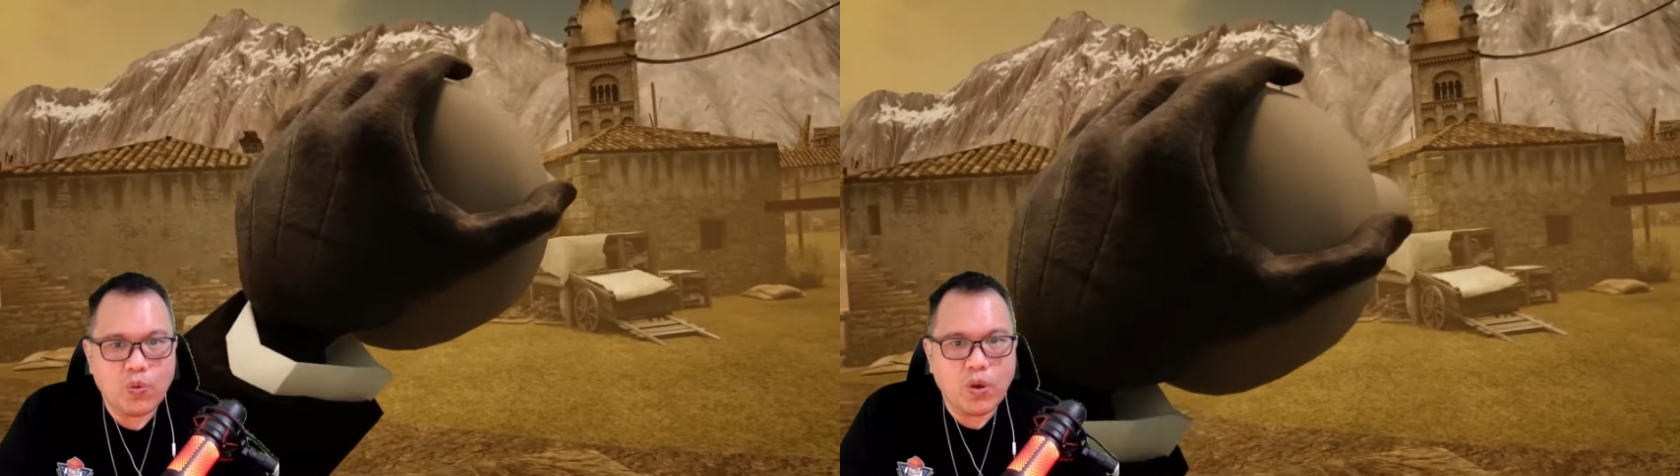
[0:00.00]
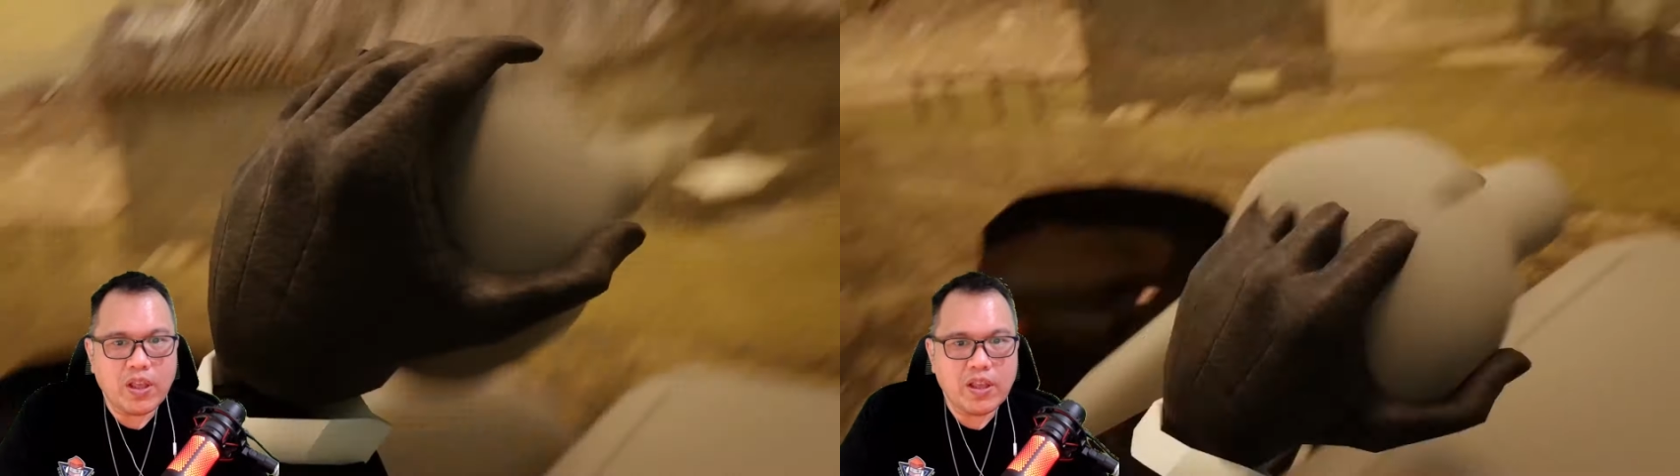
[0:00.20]

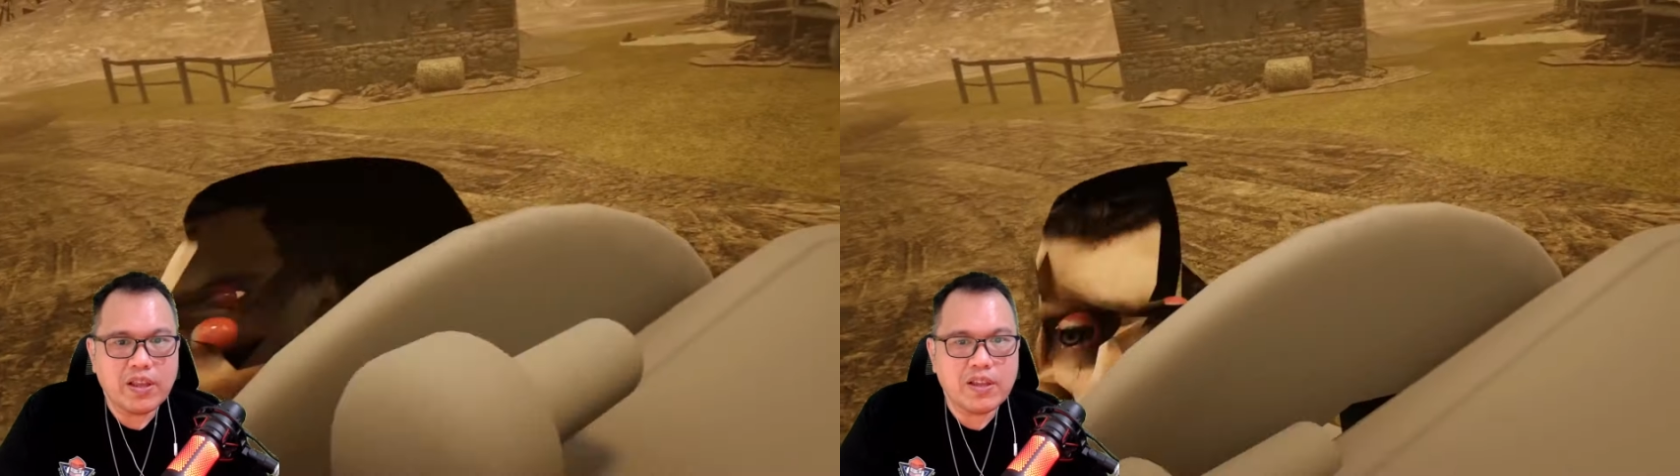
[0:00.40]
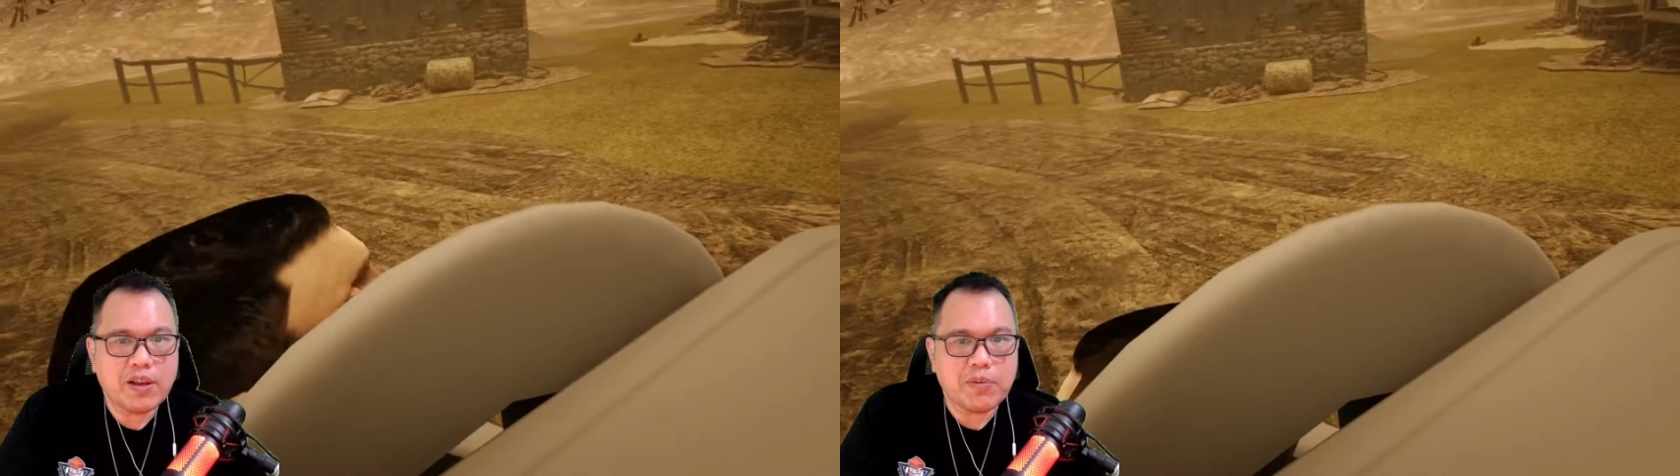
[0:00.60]
woi
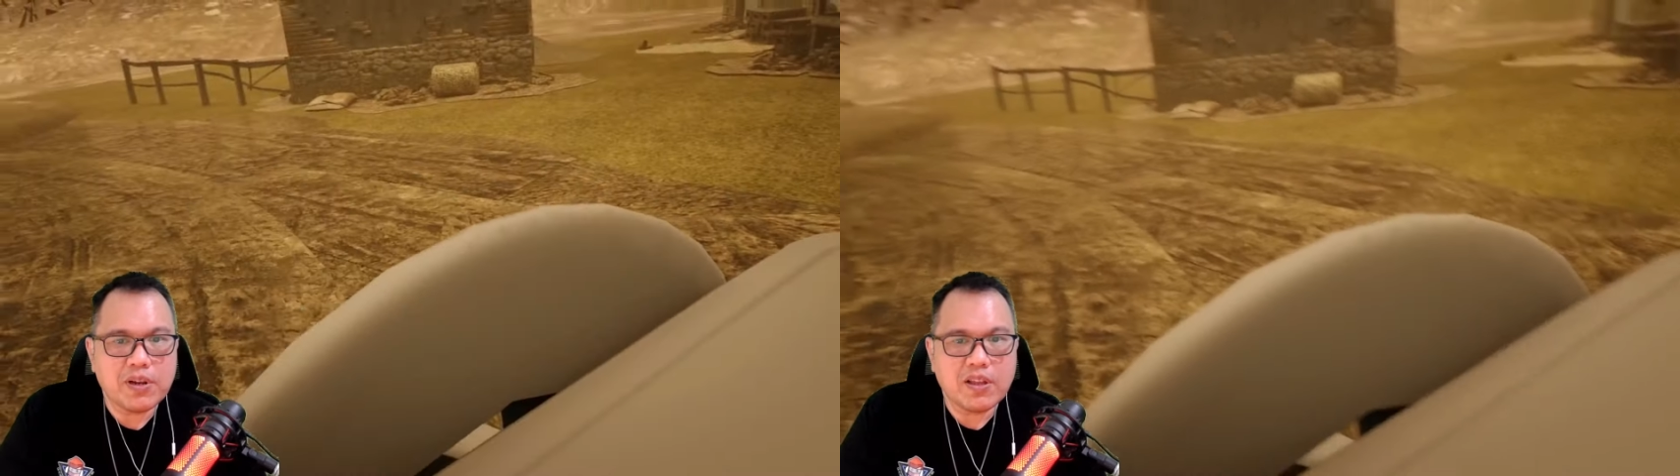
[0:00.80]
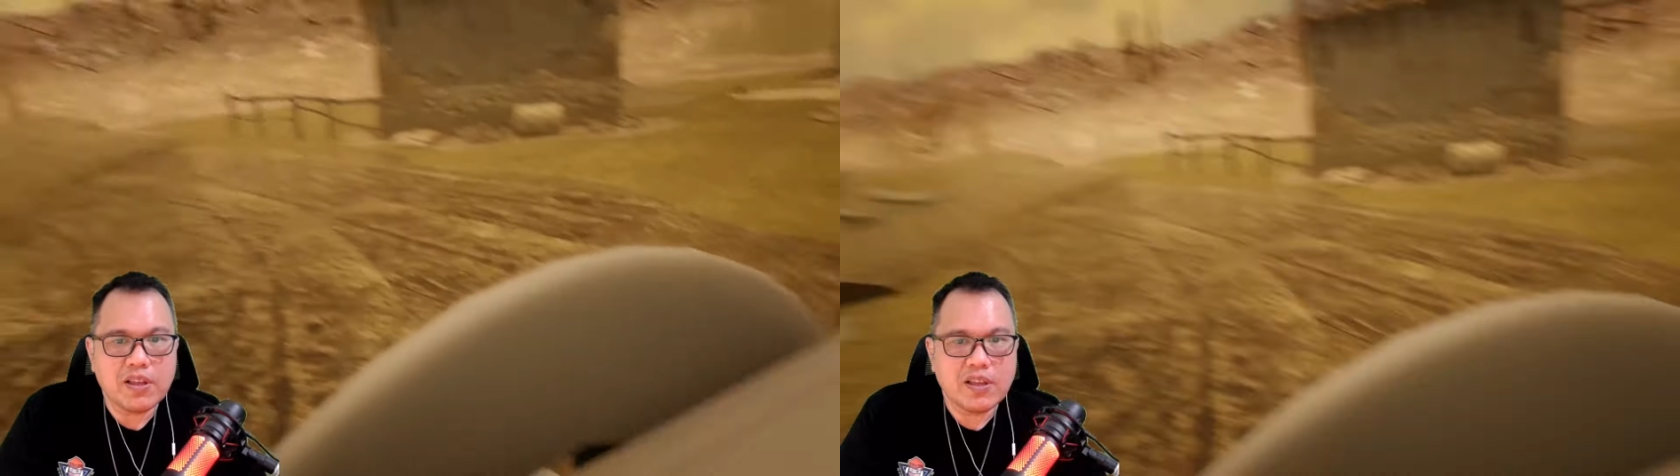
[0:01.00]
ini apa
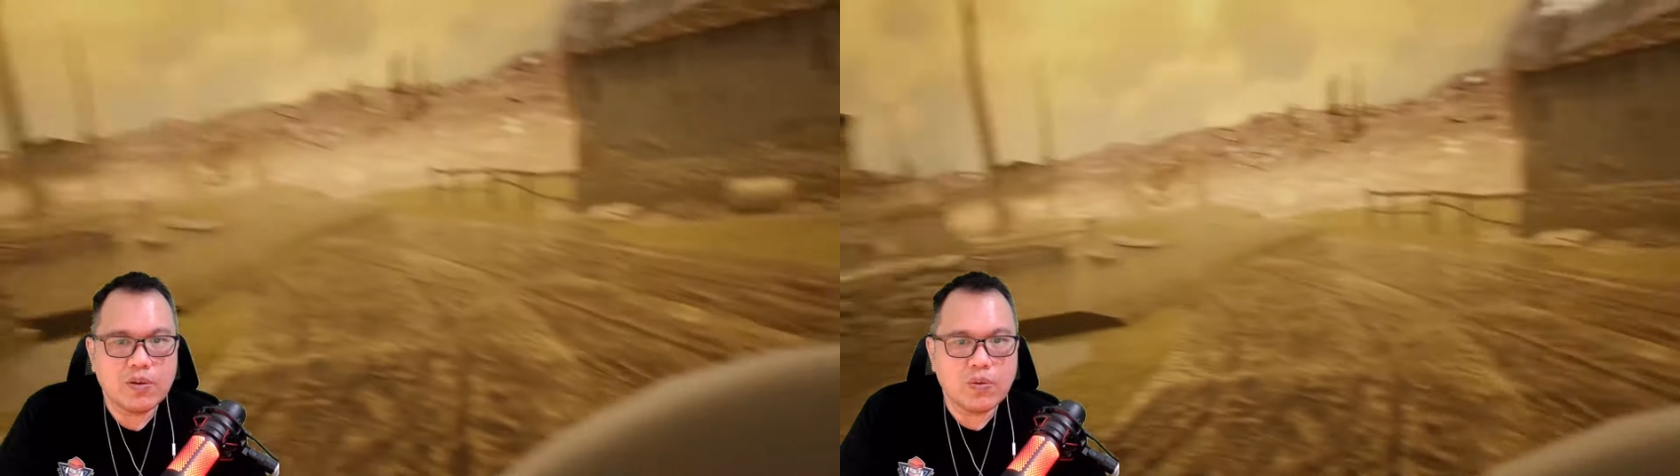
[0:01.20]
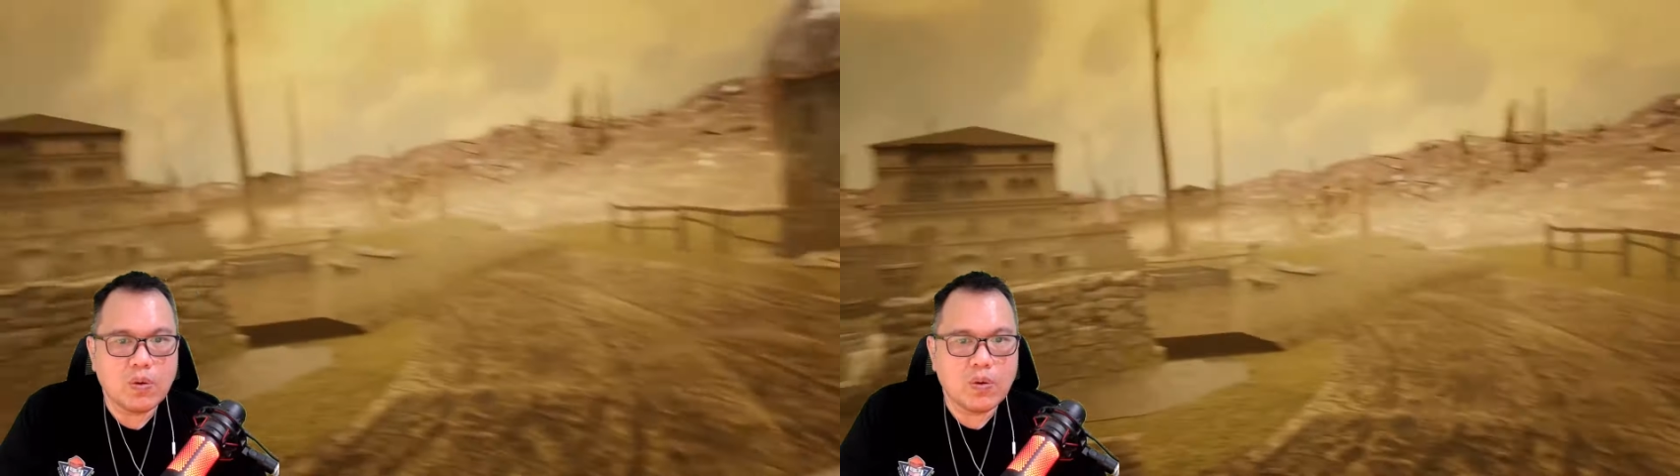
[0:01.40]
nih?
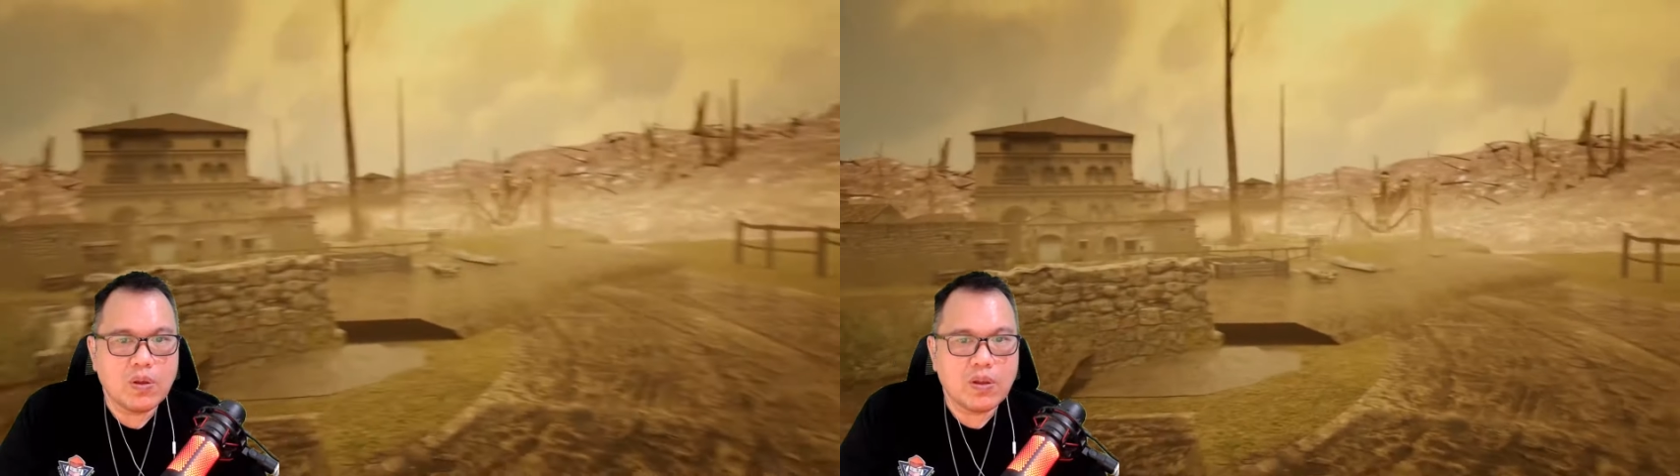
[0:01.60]
Uh,